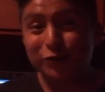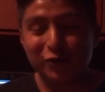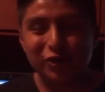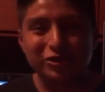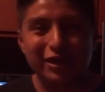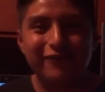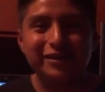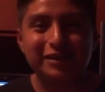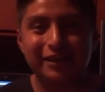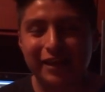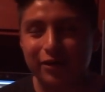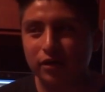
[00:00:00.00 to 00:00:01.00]
los putos cables
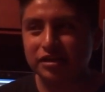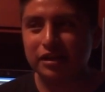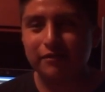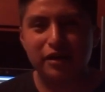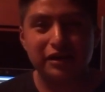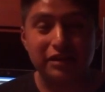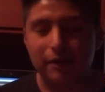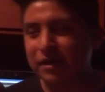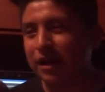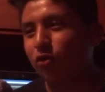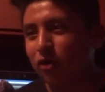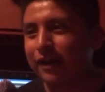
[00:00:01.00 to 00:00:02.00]
que tengo HDMI están
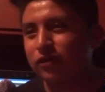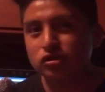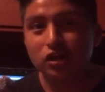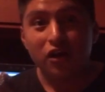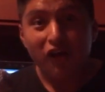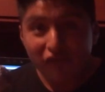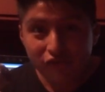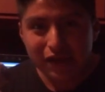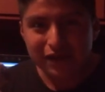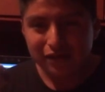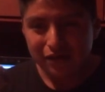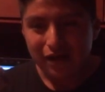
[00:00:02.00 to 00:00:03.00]
bien culeros.
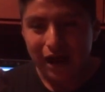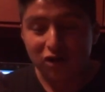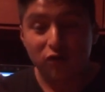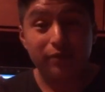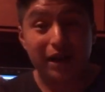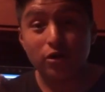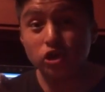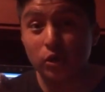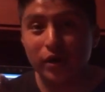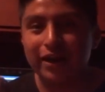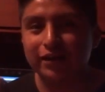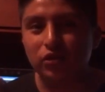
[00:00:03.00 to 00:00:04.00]
Fui a comprarlos
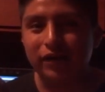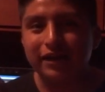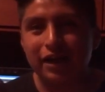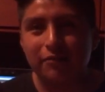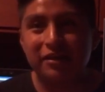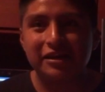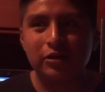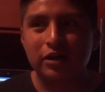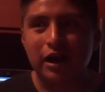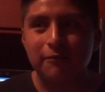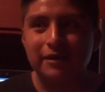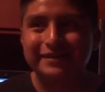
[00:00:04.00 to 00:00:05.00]
una electrónica y me dieron
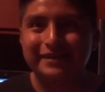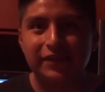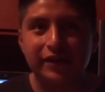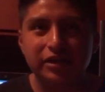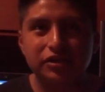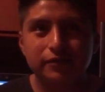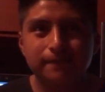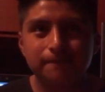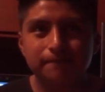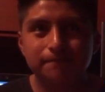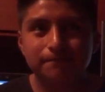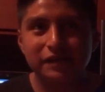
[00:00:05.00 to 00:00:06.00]
cables de dish.
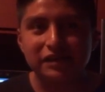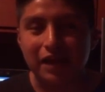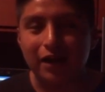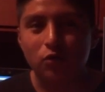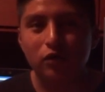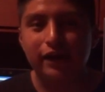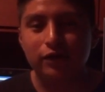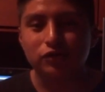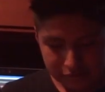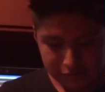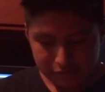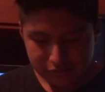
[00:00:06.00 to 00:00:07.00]
Y están
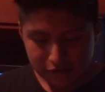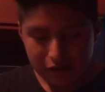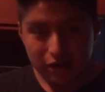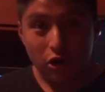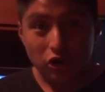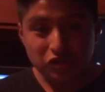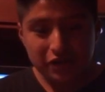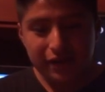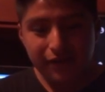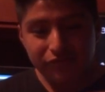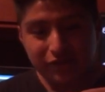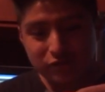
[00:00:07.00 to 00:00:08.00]
culeros. Los
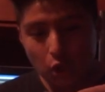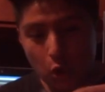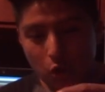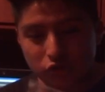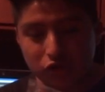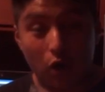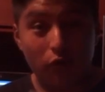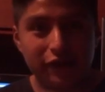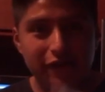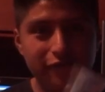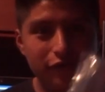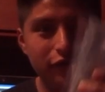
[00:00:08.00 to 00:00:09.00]
siguientes son unos
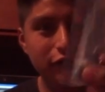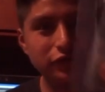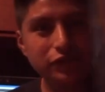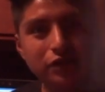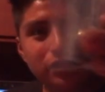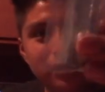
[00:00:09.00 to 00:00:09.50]
audífonos.